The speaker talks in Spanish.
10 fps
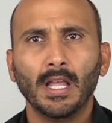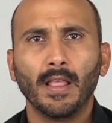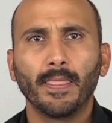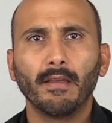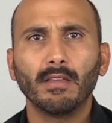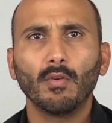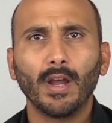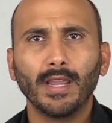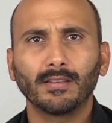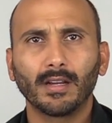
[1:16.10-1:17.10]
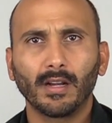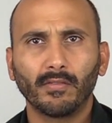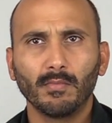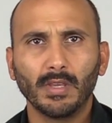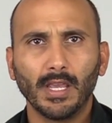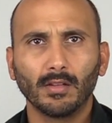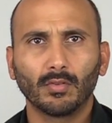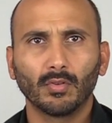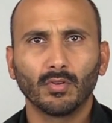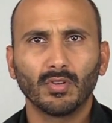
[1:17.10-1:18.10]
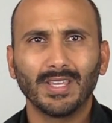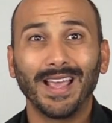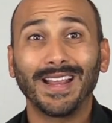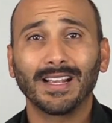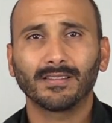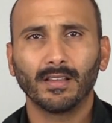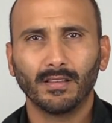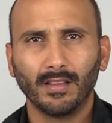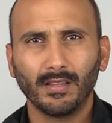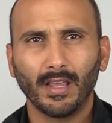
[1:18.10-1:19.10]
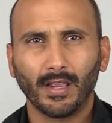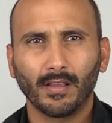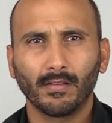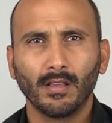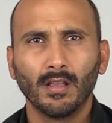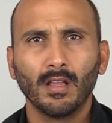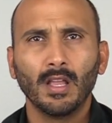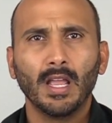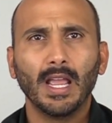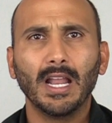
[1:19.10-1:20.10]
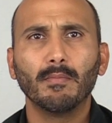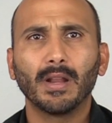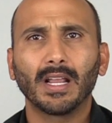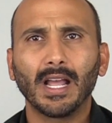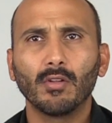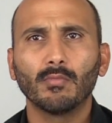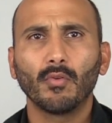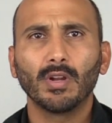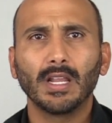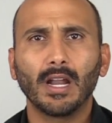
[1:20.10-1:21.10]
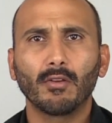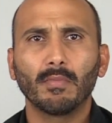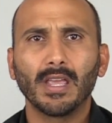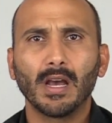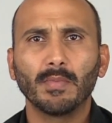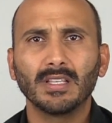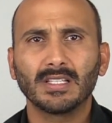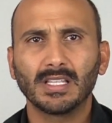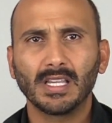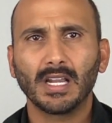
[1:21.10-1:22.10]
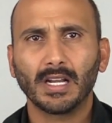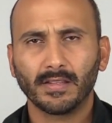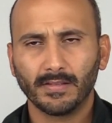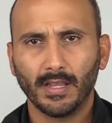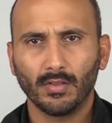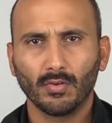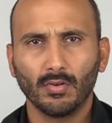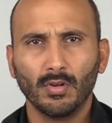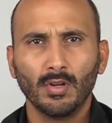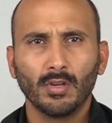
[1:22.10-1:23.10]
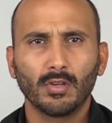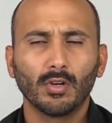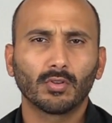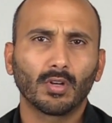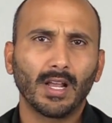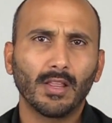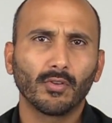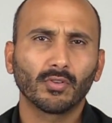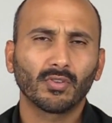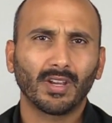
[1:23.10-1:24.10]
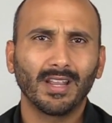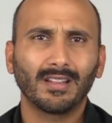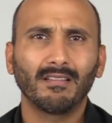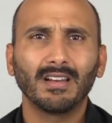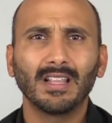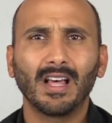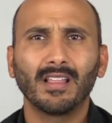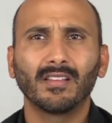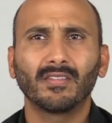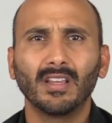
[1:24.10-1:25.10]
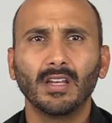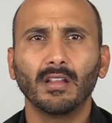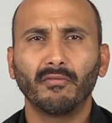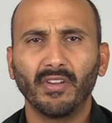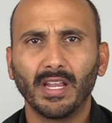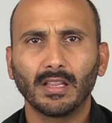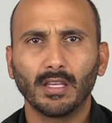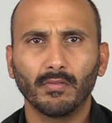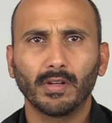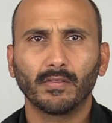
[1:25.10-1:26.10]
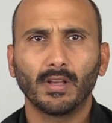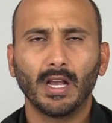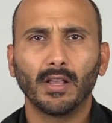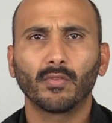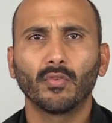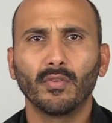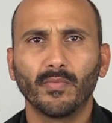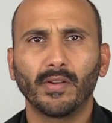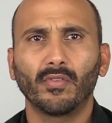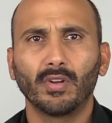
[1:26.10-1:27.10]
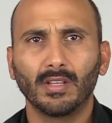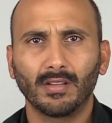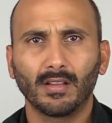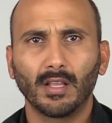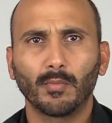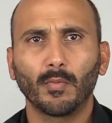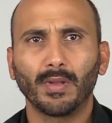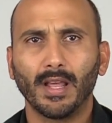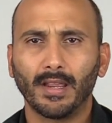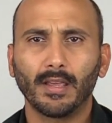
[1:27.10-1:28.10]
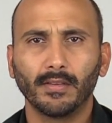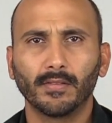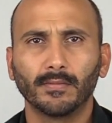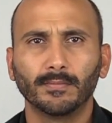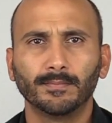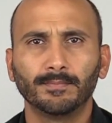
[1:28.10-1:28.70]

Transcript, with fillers: Debido a este crecimiento y a escasez de tierras, el mercado inmobiliario en Miami sigue creciendo y otorgando rentabilidades significativas a sus inversionistas de propiedad raíz.